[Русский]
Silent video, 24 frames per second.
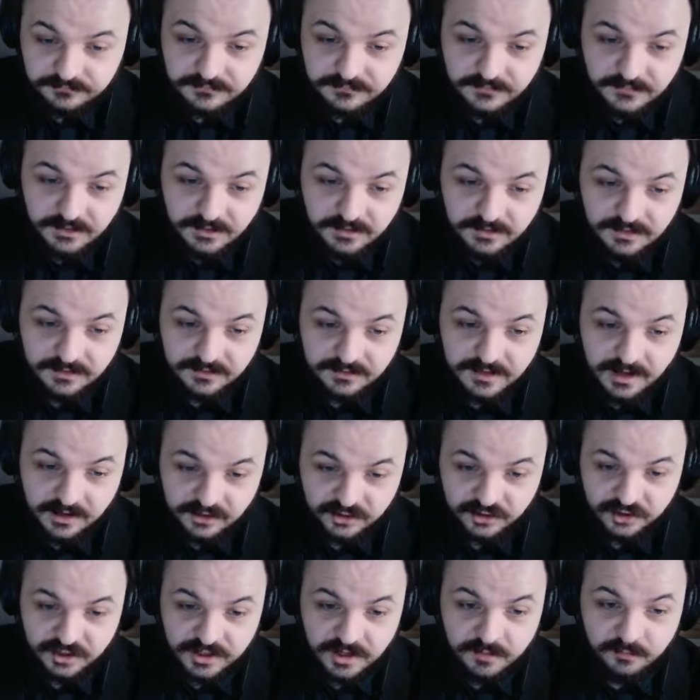э,
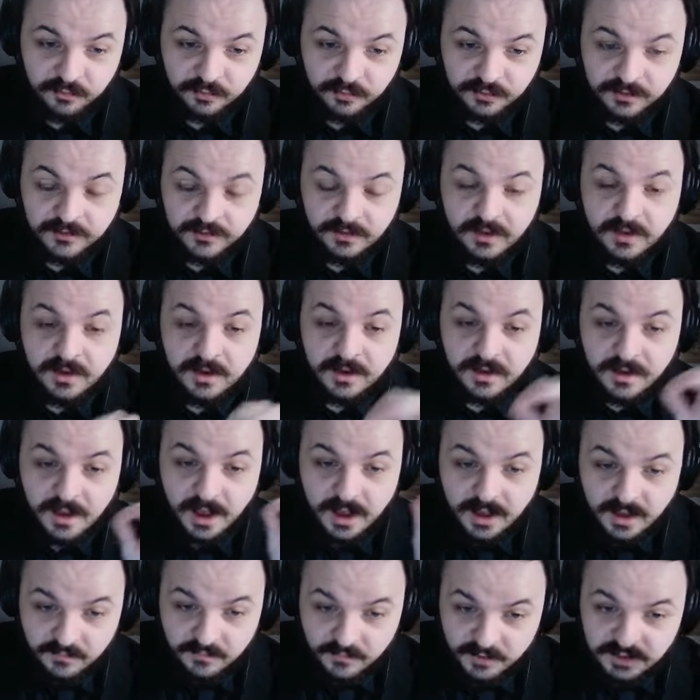также работать.
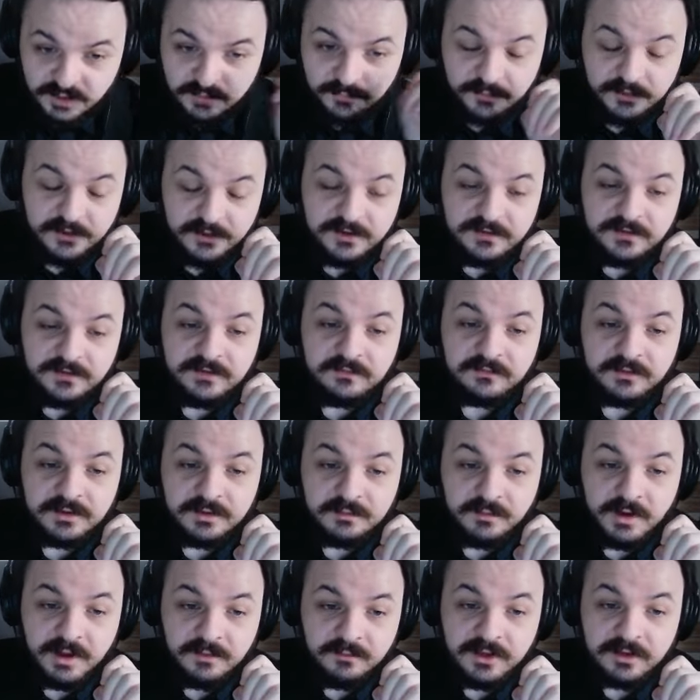Как и манипулятивный
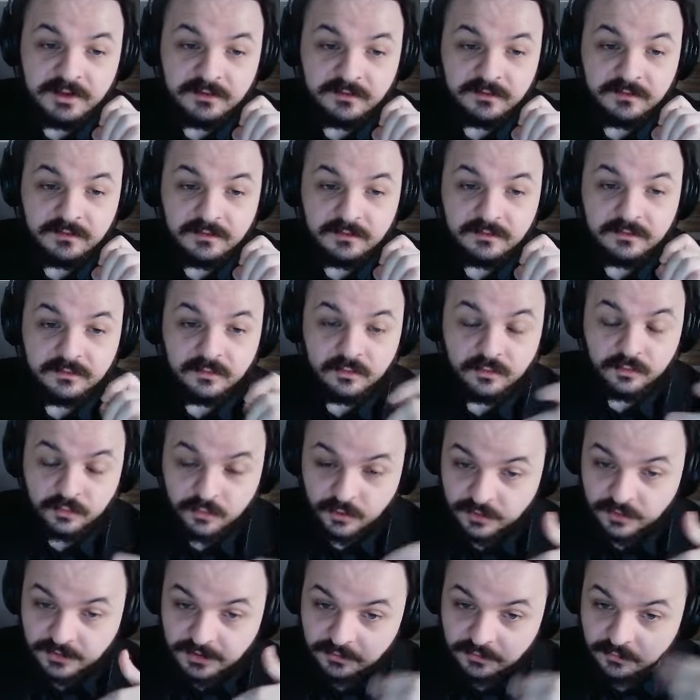момент. Ну,
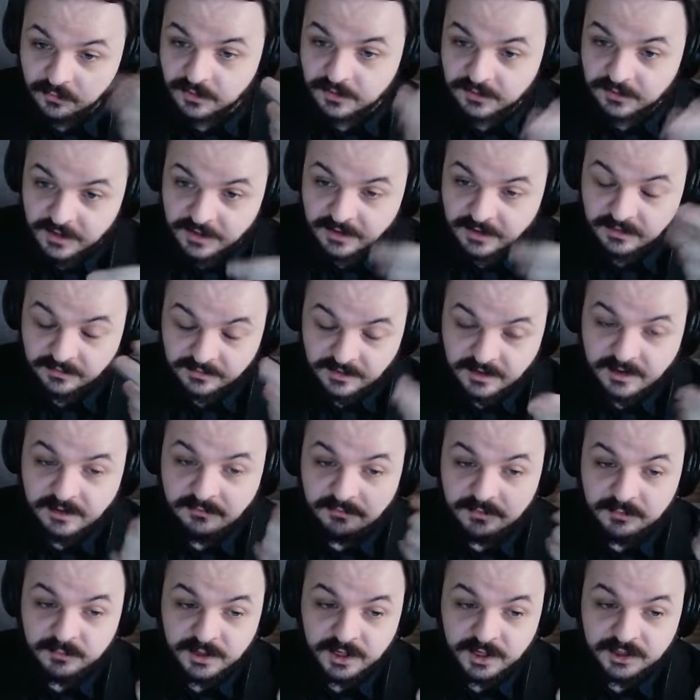тот, который так,
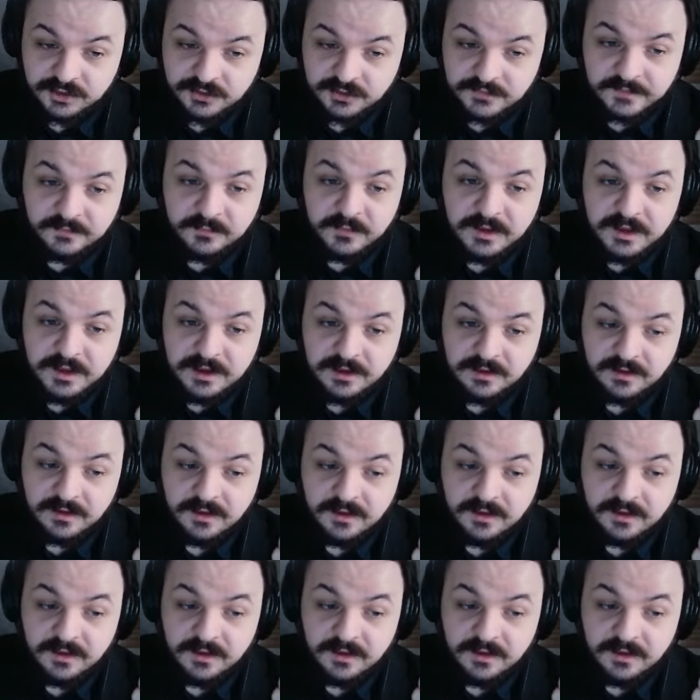таковым кажется мне –